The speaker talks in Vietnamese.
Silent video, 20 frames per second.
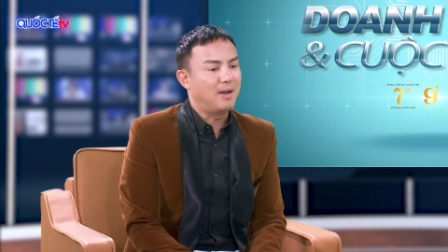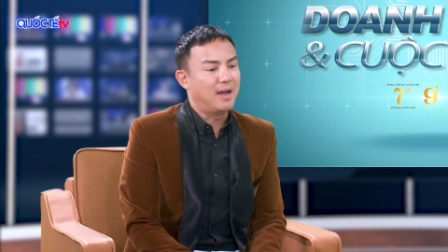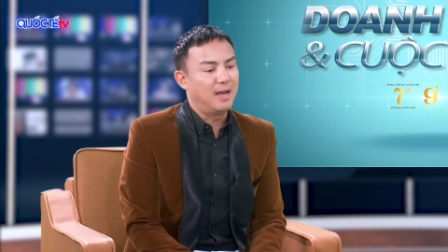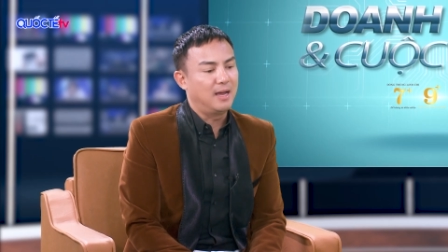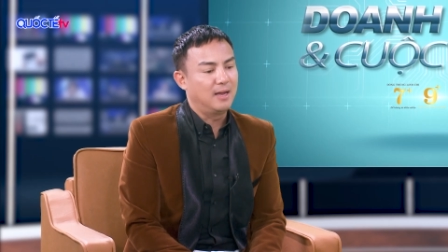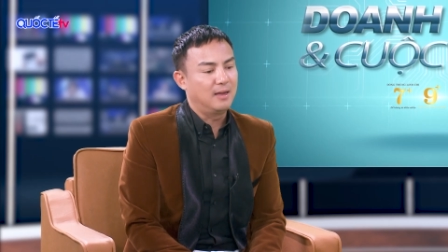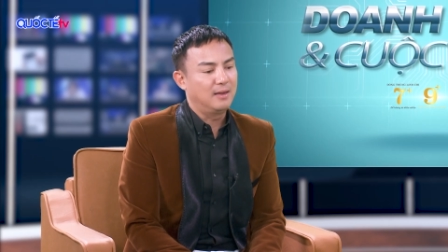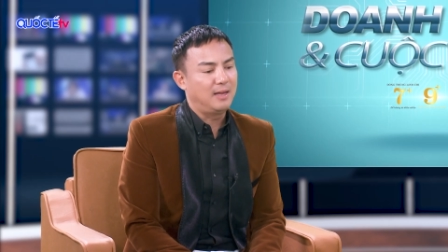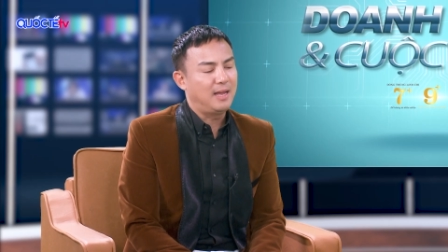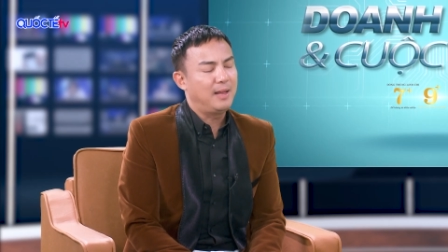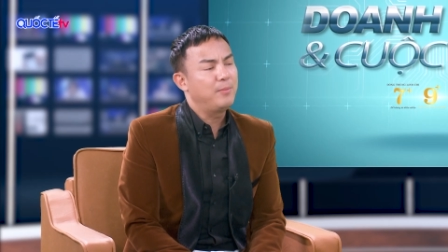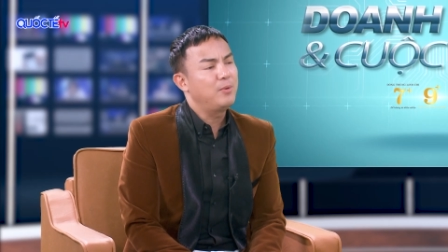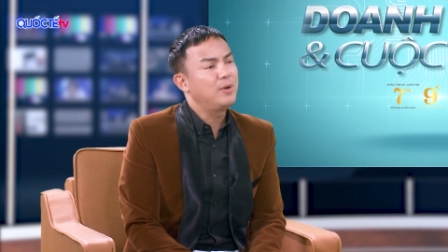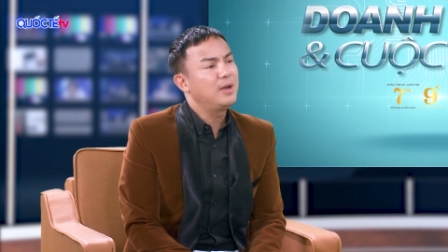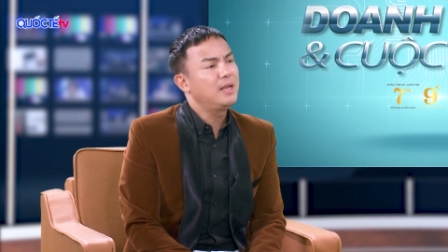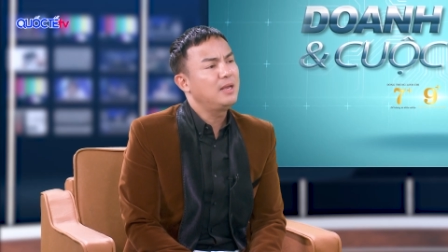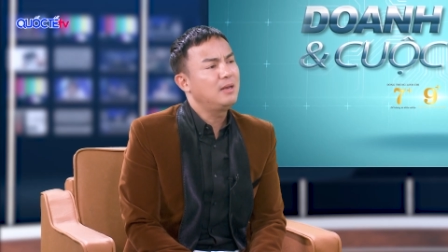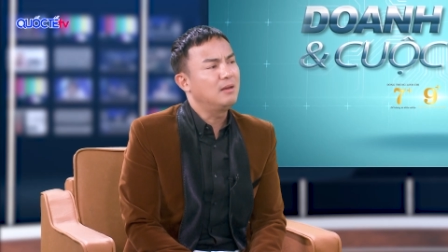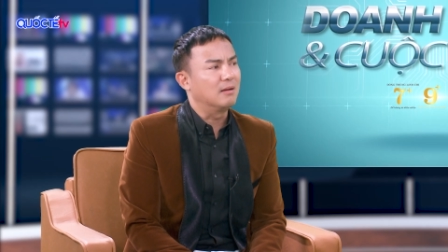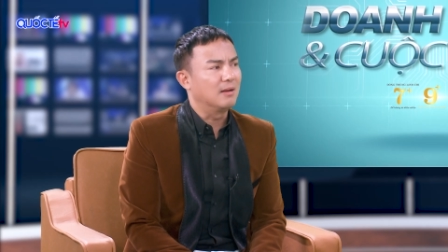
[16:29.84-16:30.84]
mà em có
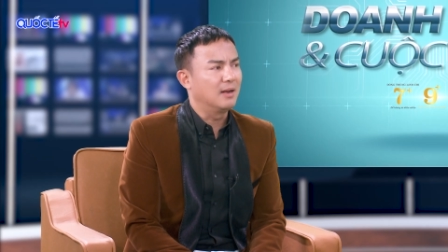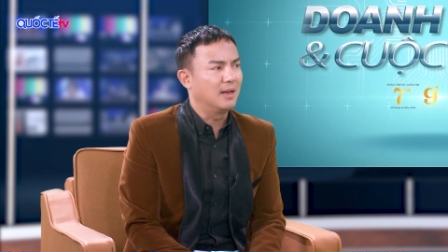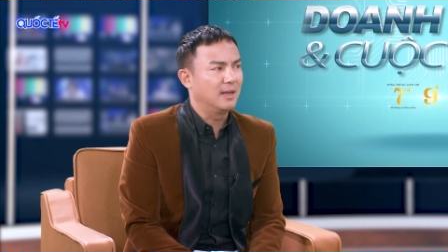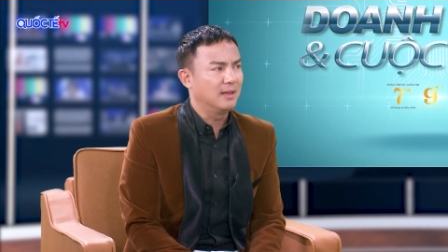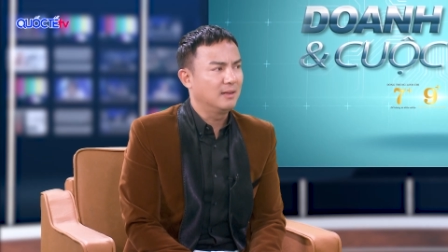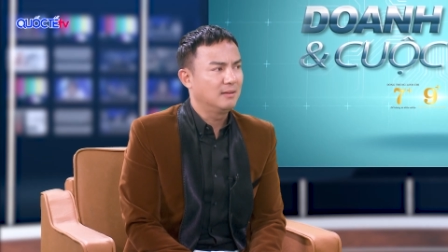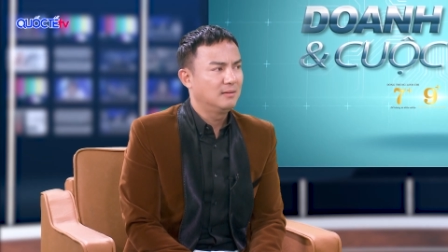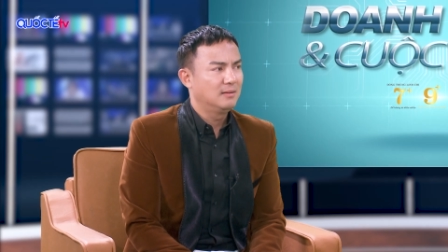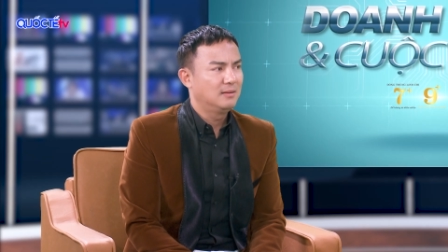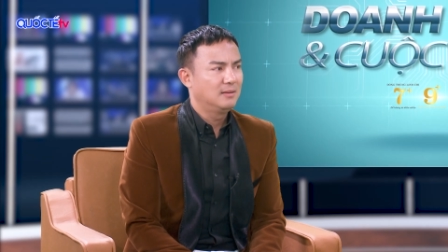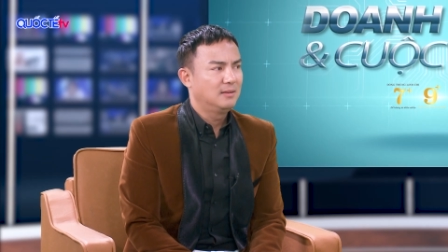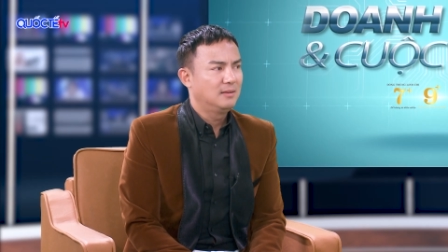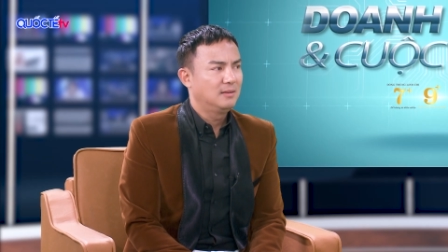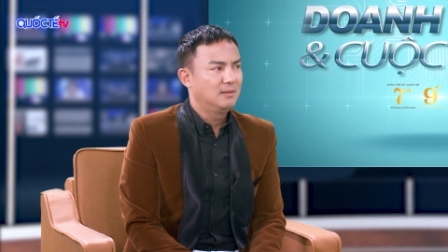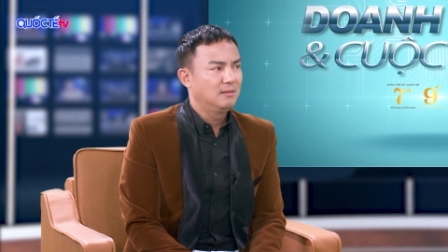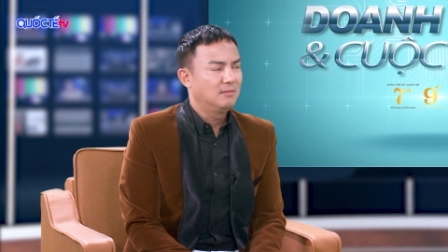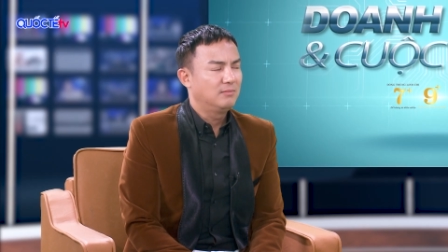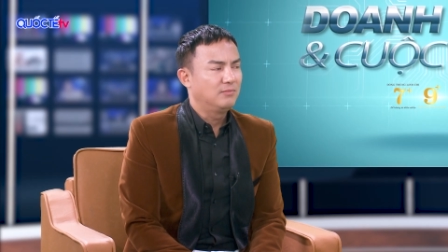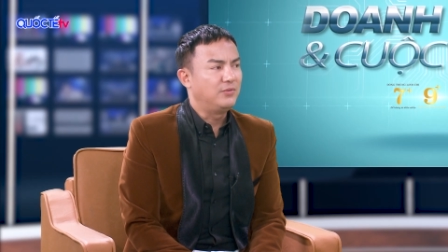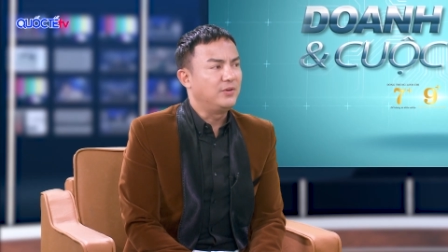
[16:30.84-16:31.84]
nghĩ được là
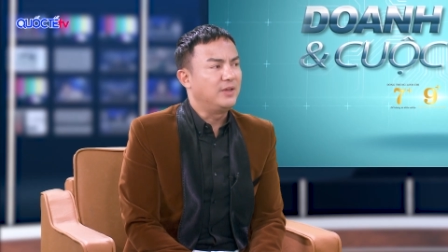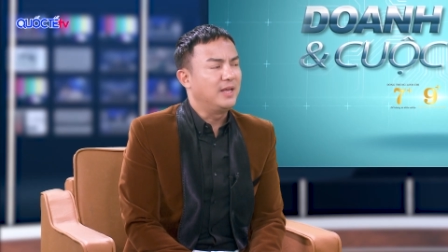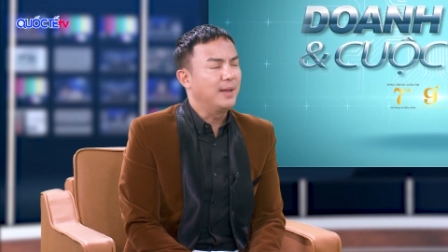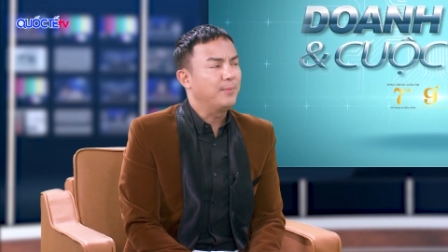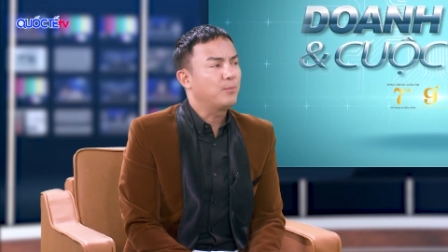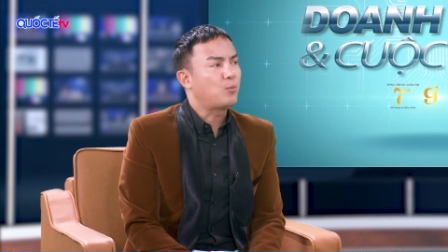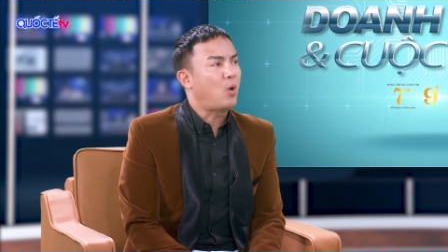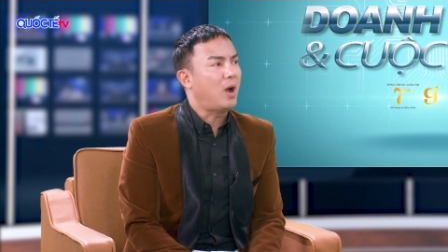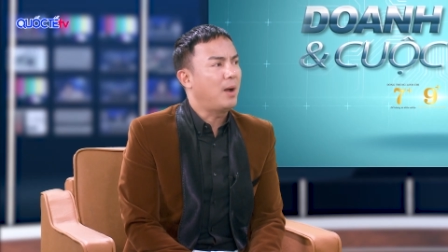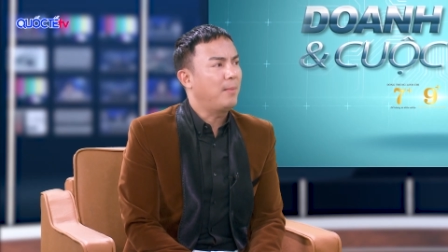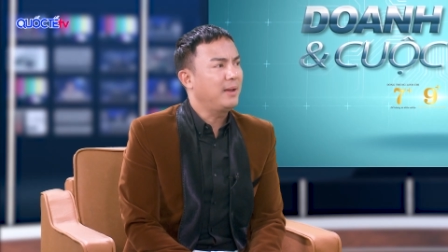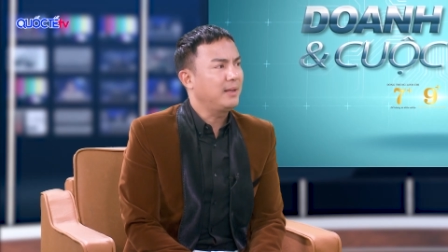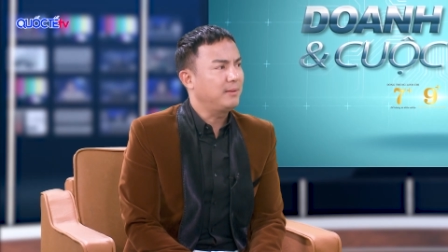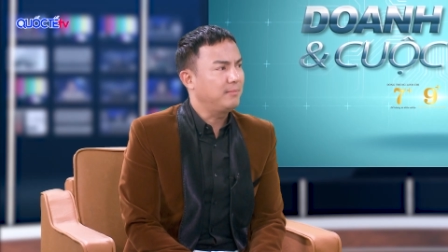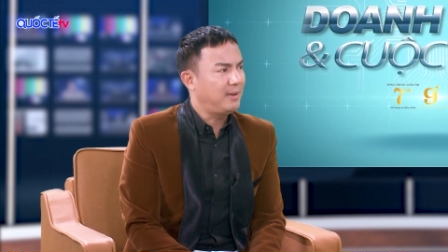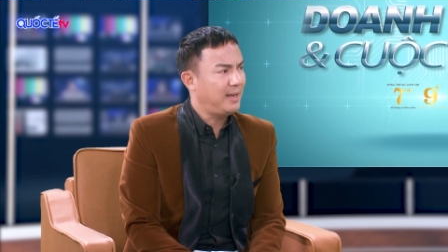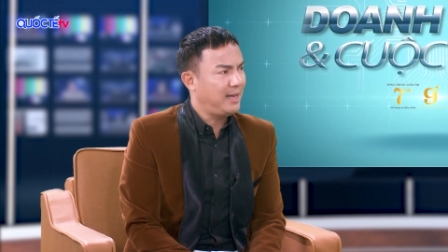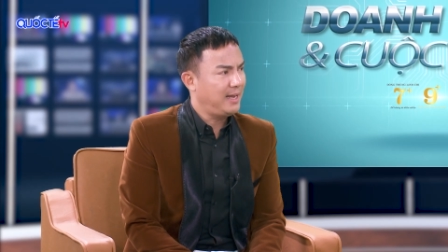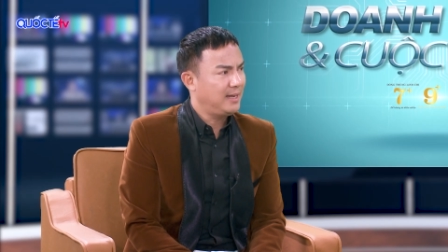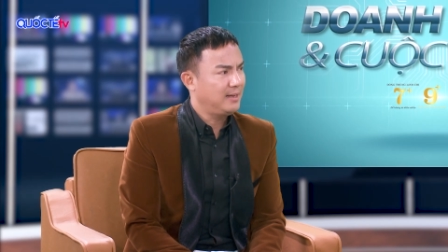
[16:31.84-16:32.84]
vì em quá mạnh
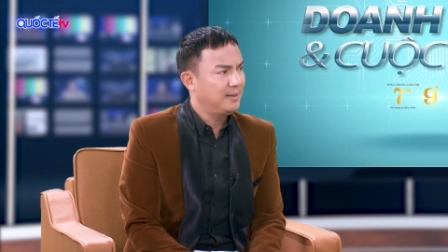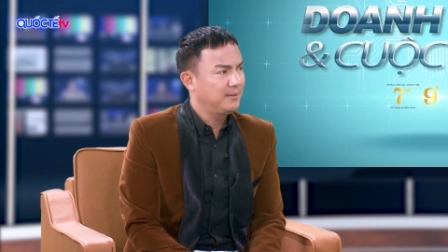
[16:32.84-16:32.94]
mẽ,